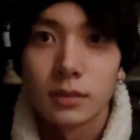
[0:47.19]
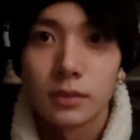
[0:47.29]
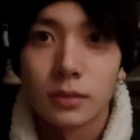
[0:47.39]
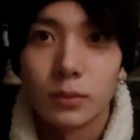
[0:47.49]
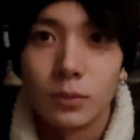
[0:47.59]

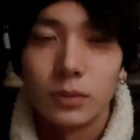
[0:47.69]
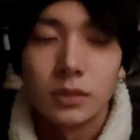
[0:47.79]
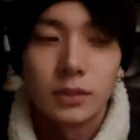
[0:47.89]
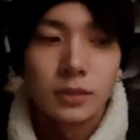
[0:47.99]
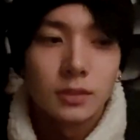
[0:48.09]
그래서
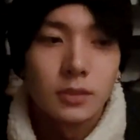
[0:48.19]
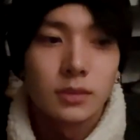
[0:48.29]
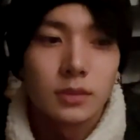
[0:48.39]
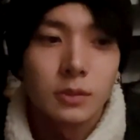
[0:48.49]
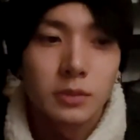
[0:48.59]

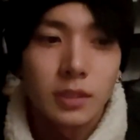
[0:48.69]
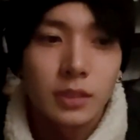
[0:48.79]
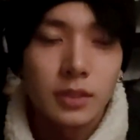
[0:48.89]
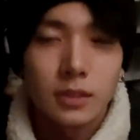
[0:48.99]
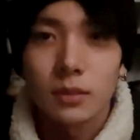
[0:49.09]
오늘은
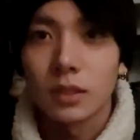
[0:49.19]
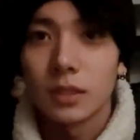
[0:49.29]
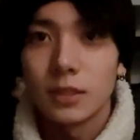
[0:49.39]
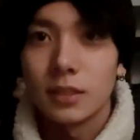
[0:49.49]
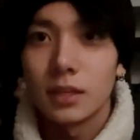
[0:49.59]
영상이 그렇게
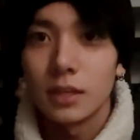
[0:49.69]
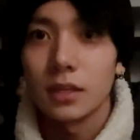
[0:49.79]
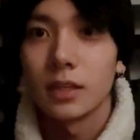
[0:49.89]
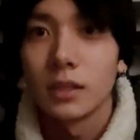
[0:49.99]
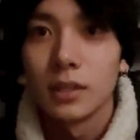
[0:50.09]

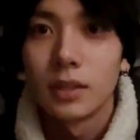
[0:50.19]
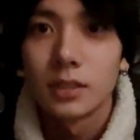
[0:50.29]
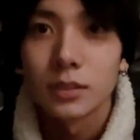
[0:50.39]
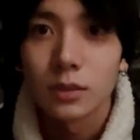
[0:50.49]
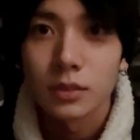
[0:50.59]
길게
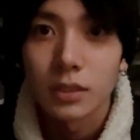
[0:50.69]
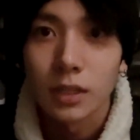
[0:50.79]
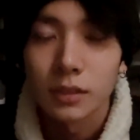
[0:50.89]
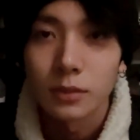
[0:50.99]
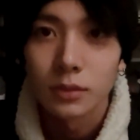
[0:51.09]
적지
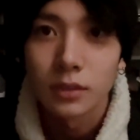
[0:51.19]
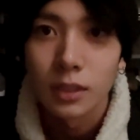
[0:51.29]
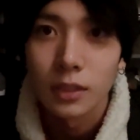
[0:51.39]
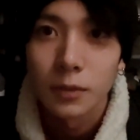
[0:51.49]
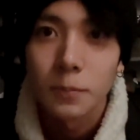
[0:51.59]
않을
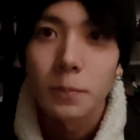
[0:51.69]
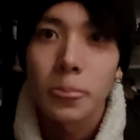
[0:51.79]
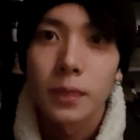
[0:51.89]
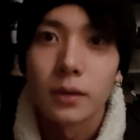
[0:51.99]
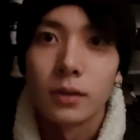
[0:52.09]
건데
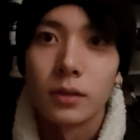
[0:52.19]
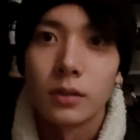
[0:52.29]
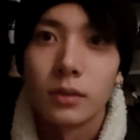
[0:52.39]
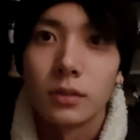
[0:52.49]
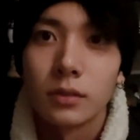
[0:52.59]

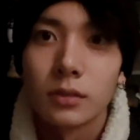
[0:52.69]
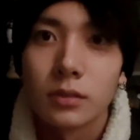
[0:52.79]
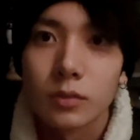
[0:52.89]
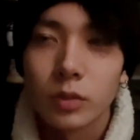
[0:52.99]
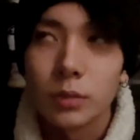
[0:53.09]
어
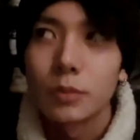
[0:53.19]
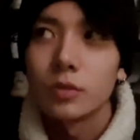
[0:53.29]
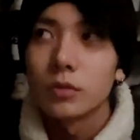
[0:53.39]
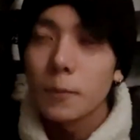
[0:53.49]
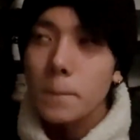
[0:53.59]

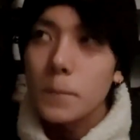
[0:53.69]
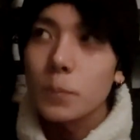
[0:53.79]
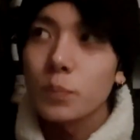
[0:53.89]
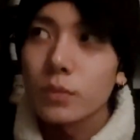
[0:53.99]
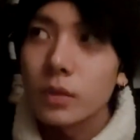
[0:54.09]
왜냐면
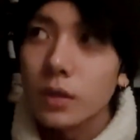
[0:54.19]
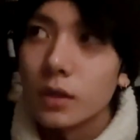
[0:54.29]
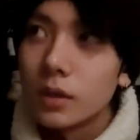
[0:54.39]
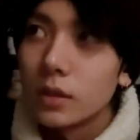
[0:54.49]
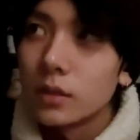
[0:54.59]

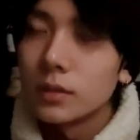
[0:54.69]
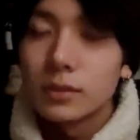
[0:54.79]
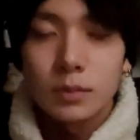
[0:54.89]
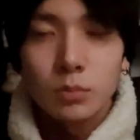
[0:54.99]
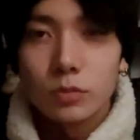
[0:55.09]

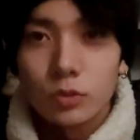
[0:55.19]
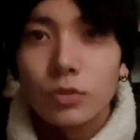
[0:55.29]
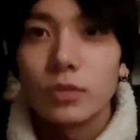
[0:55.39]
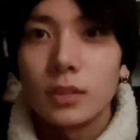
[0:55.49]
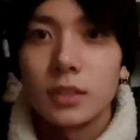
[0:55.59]
이제 뭐
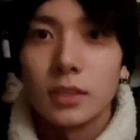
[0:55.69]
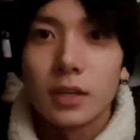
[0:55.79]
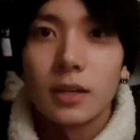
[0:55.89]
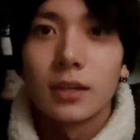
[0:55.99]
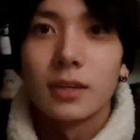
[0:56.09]

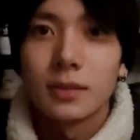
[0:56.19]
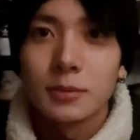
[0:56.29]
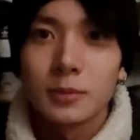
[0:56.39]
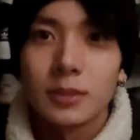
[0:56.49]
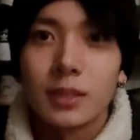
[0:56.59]
휴일이니까
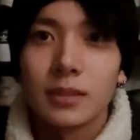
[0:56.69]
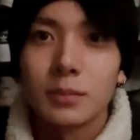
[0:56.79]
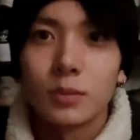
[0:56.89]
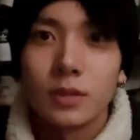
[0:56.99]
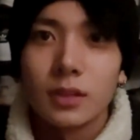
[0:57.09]
그냥
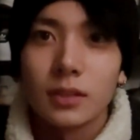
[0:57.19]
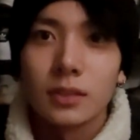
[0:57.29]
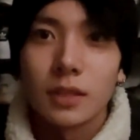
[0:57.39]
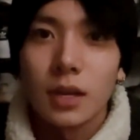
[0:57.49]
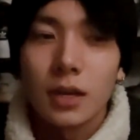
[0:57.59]
뭔가
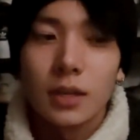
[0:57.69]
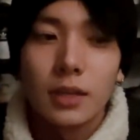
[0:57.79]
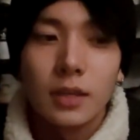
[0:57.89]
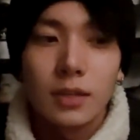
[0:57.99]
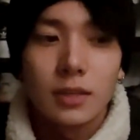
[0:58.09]

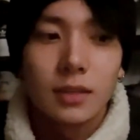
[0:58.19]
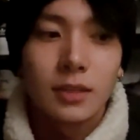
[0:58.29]
나의